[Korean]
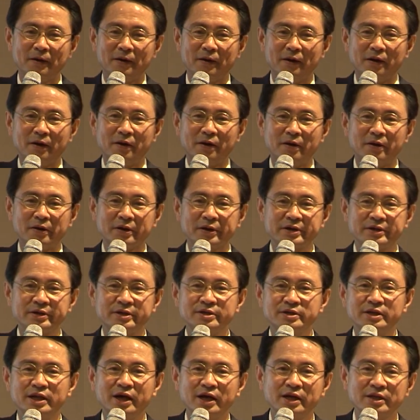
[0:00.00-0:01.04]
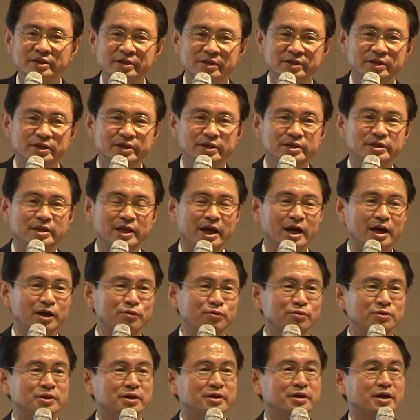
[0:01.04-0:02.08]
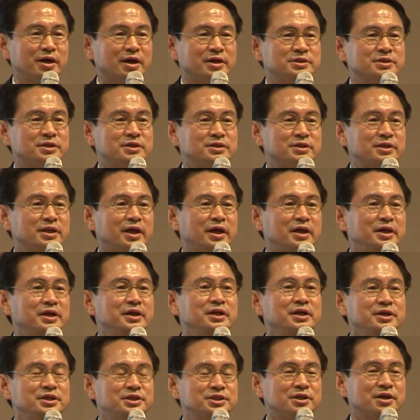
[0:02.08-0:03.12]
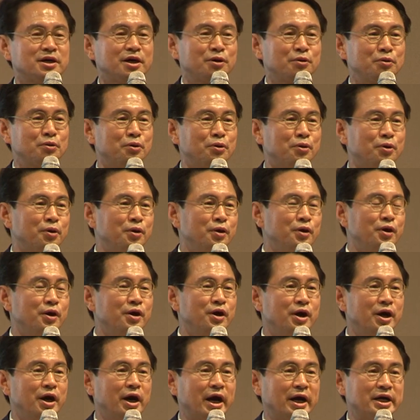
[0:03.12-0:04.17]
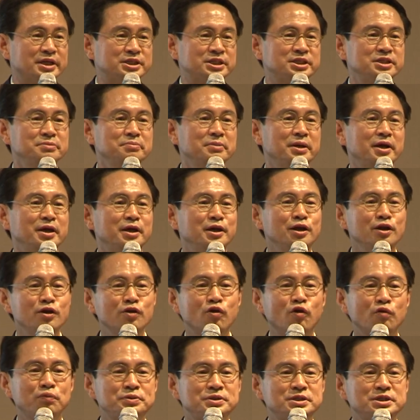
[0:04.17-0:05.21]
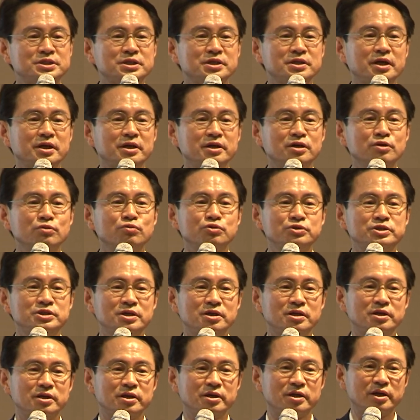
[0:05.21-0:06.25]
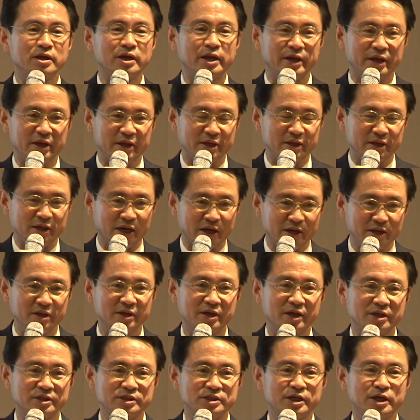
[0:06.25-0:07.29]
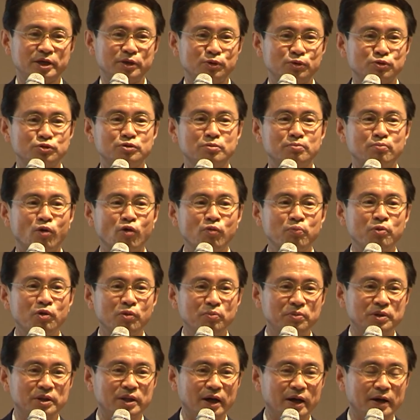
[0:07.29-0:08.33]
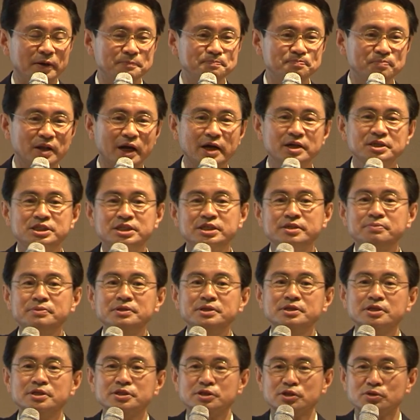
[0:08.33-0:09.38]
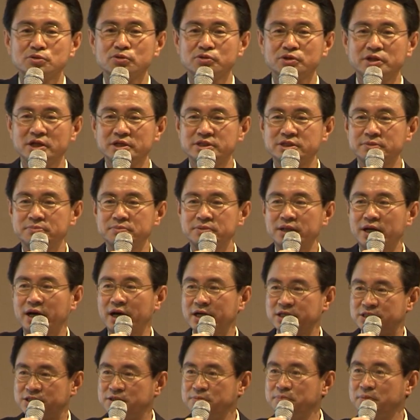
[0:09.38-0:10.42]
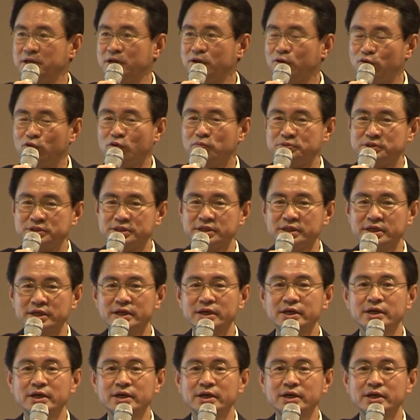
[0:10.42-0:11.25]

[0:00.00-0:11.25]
어, 큰 아들이 대학교 들어갔을 때 일이 있어 갖고 아침에 7시 전에 연구실에 가는 게 제 요즘 목표입니다. 한 12년 정도 되었습니다. 아침에 7시.